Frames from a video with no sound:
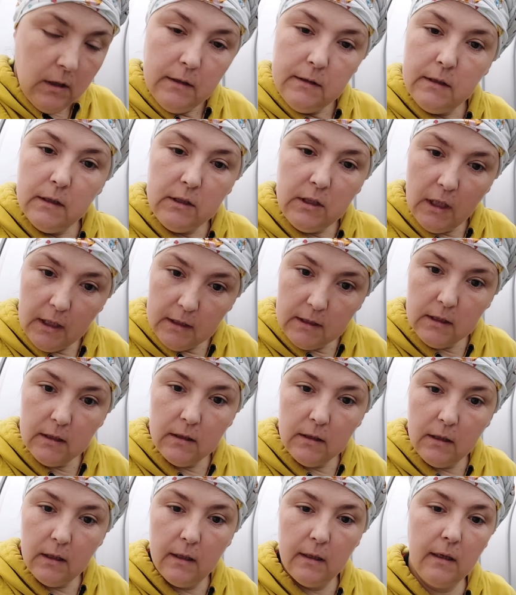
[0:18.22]
Сейчас
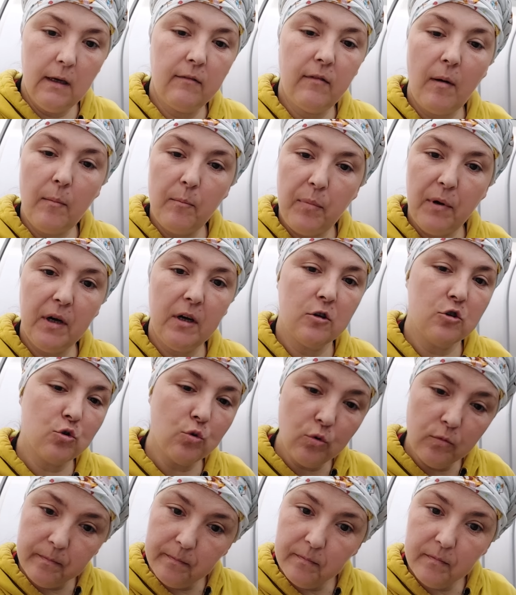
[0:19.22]
я вам
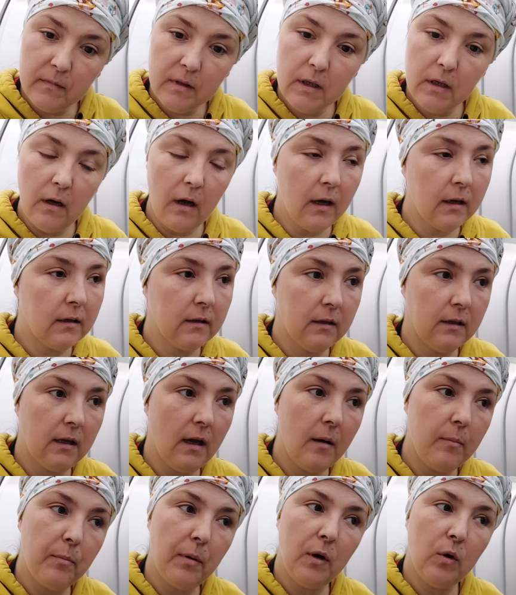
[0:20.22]
покажу, как
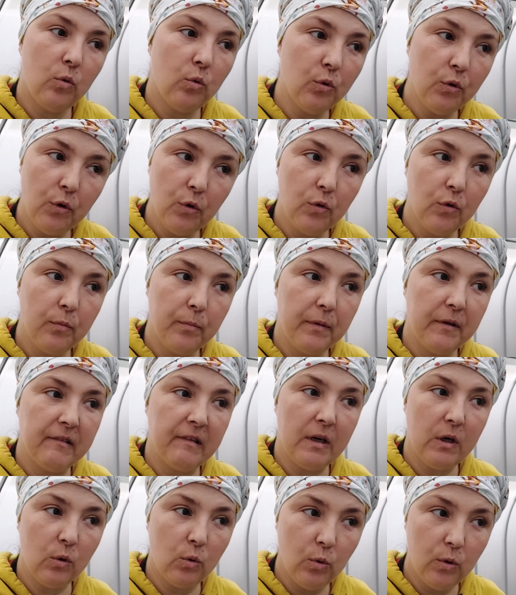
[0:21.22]
я пакую
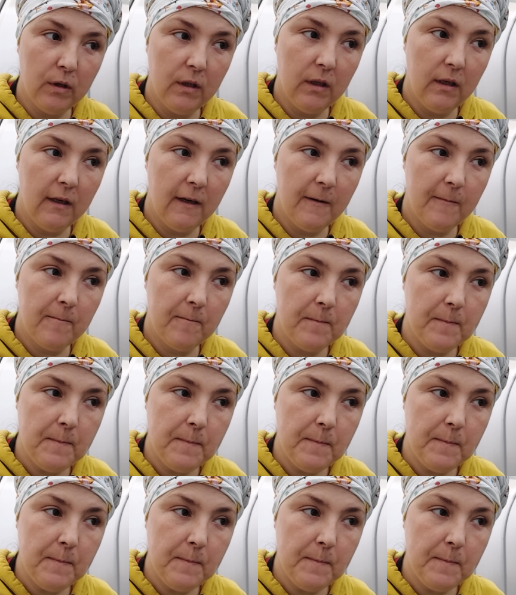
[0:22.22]
пеларгонии